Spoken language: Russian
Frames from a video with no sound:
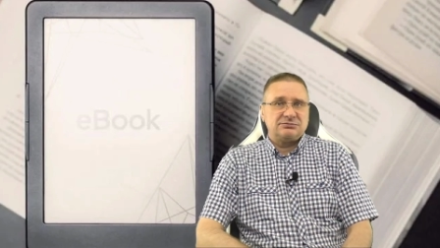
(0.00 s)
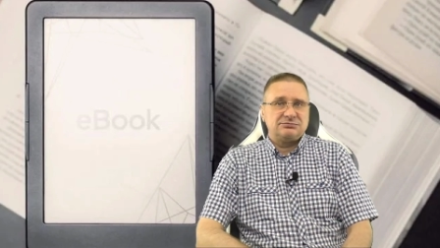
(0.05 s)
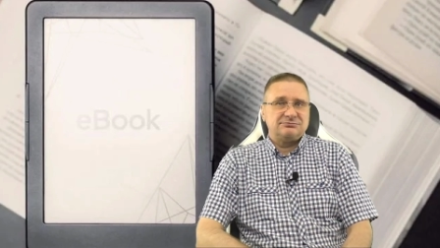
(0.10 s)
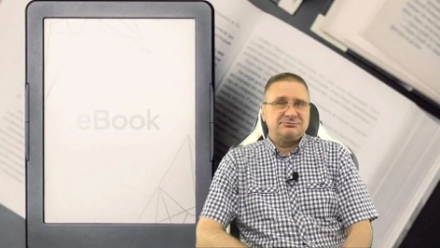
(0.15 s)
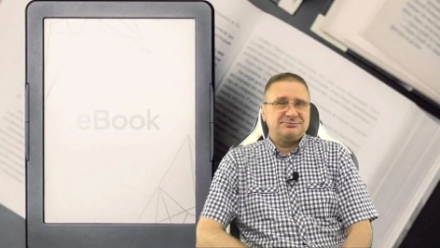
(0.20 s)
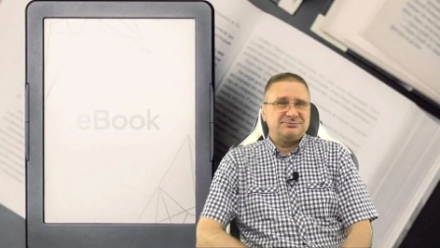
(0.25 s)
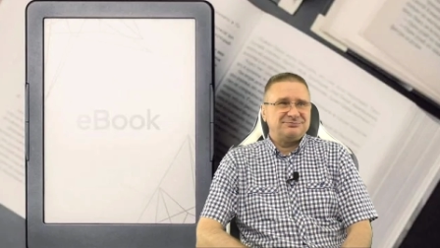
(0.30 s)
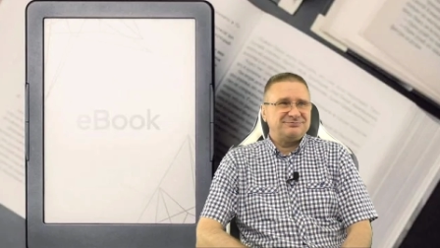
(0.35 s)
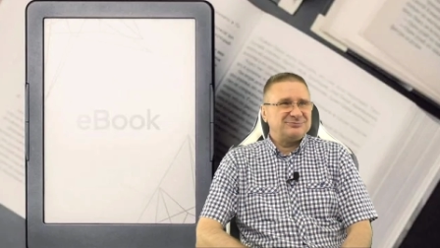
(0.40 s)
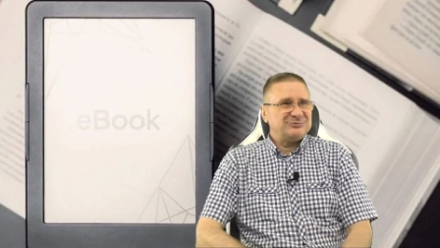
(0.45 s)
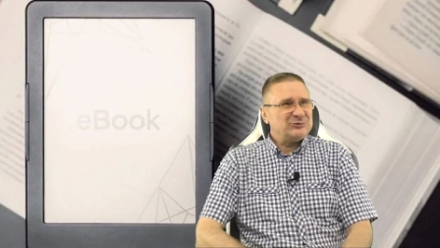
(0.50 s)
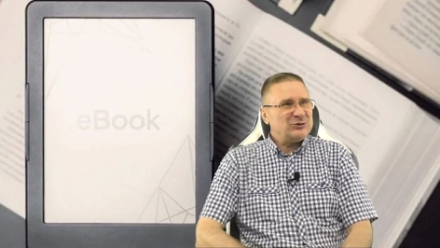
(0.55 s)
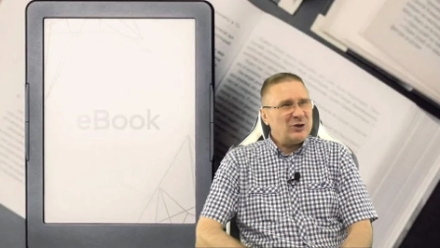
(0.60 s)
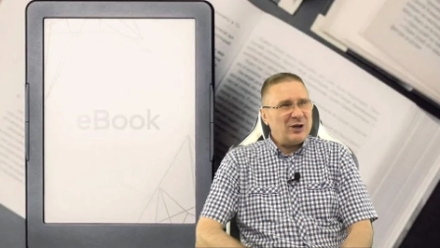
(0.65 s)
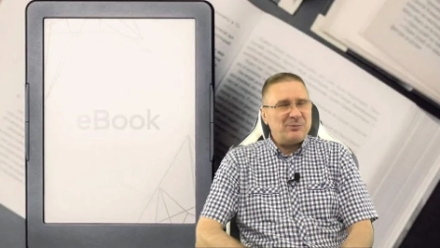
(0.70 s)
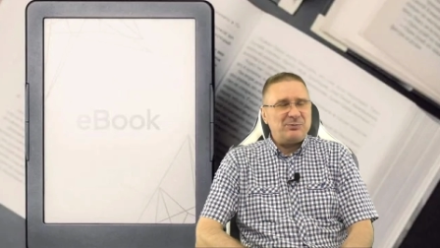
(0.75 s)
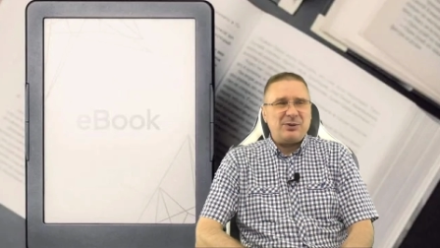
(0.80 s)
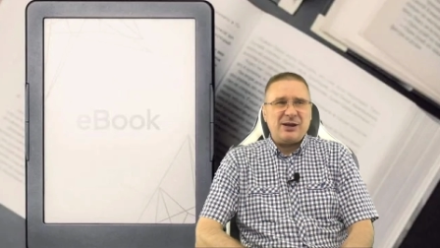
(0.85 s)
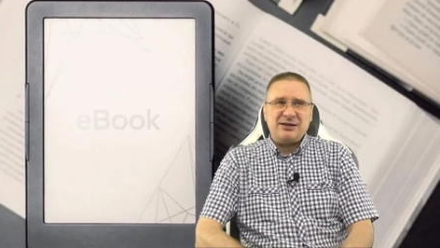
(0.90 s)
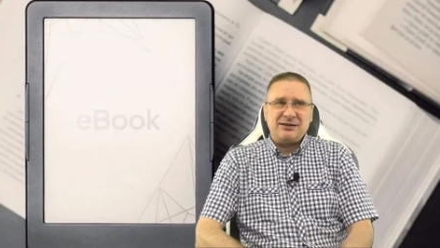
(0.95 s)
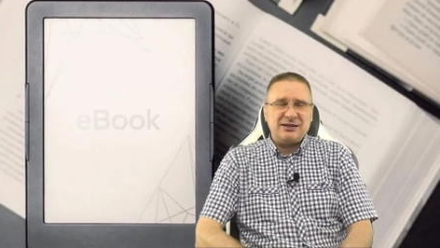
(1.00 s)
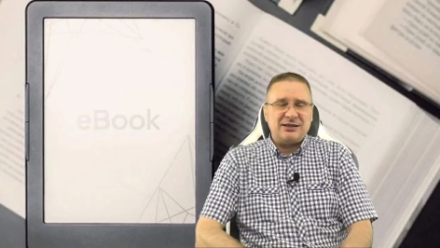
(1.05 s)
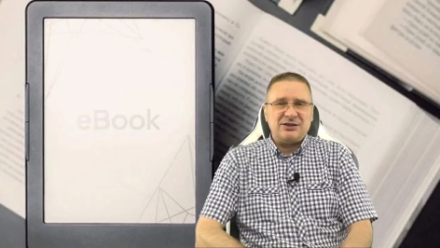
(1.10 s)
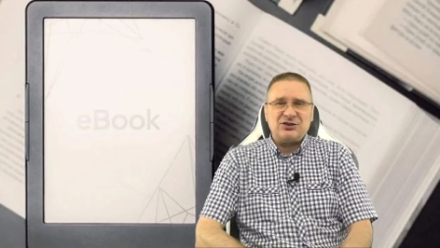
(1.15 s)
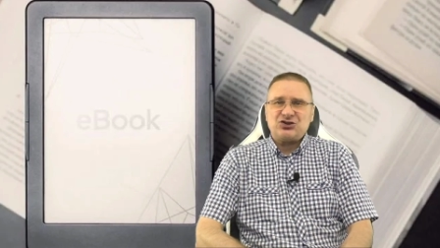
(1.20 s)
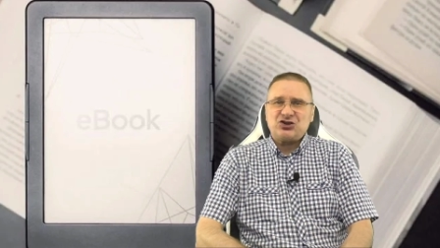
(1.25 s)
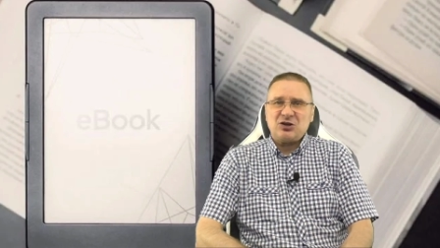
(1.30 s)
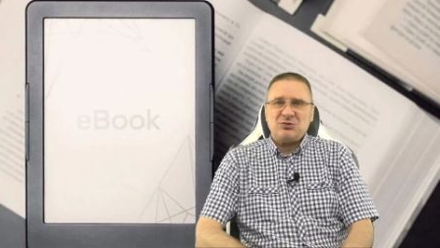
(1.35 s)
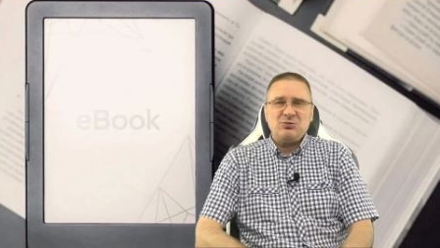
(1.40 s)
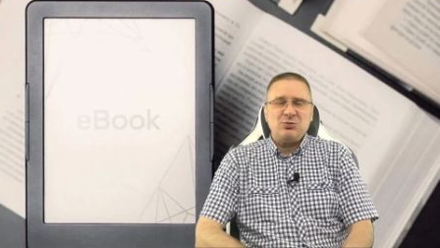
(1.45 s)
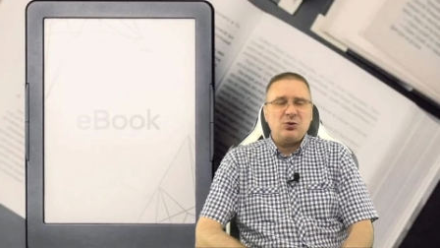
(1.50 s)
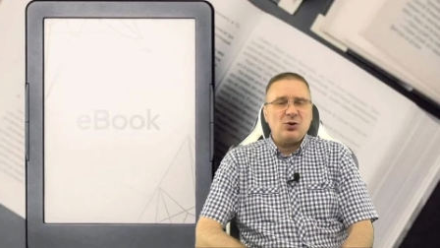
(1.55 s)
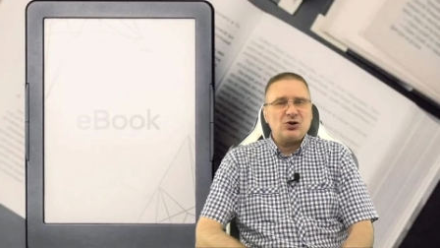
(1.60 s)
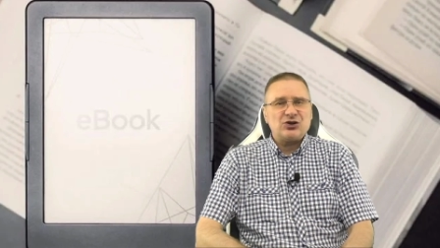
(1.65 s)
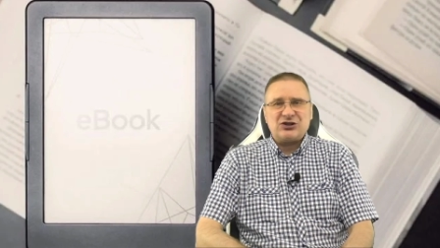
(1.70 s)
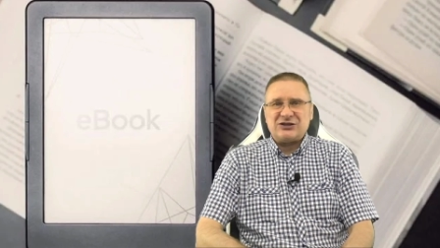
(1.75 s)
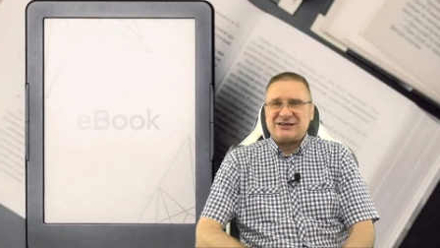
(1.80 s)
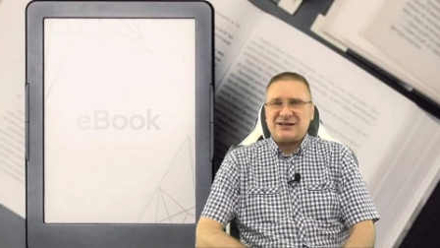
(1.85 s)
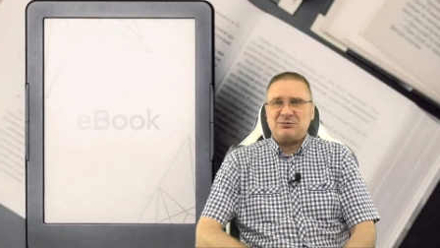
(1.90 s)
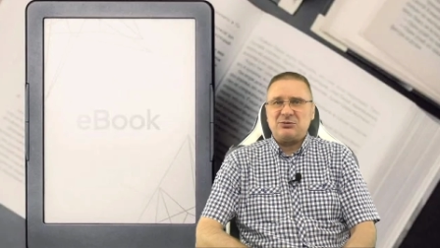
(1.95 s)
ну, опять-таки, чем
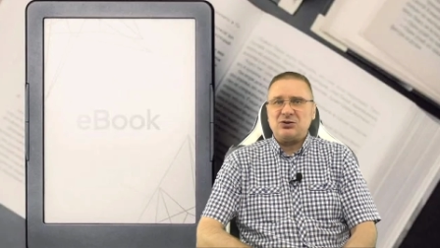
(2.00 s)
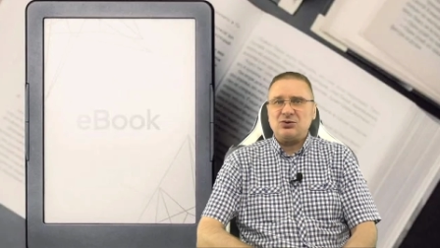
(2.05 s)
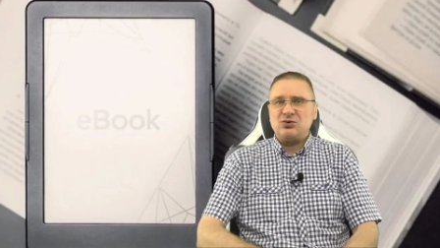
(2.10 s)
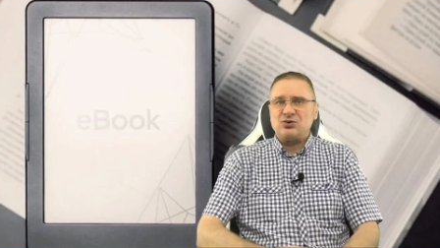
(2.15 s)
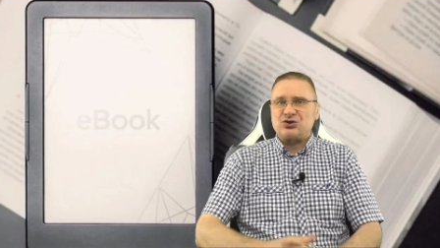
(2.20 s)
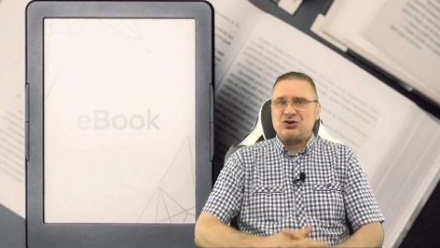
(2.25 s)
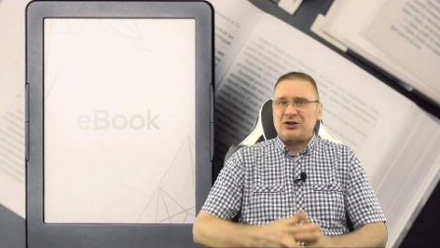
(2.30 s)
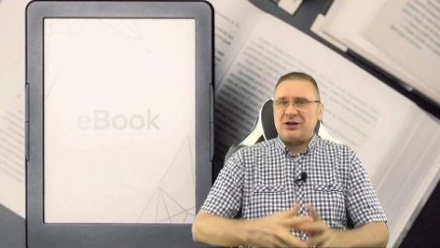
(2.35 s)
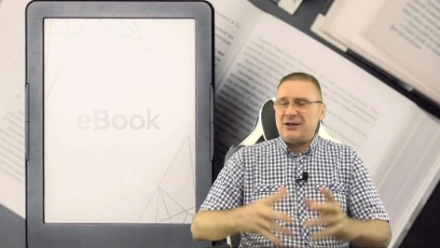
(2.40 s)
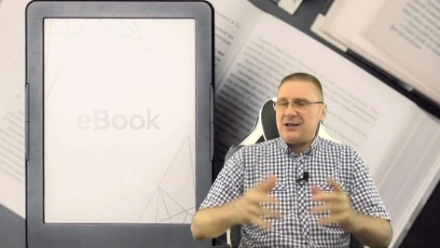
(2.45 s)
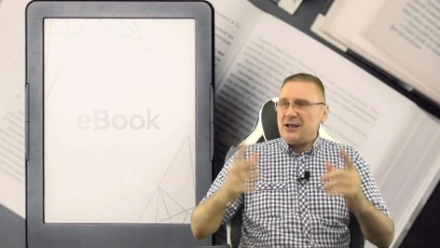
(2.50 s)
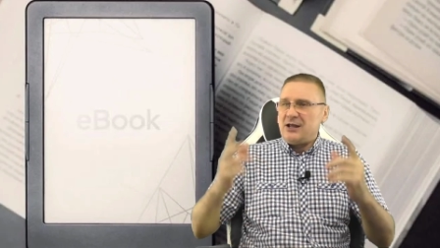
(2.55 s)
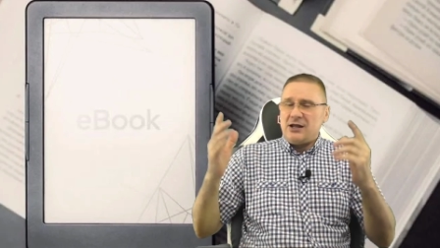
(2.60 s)
больше, тем и лучше.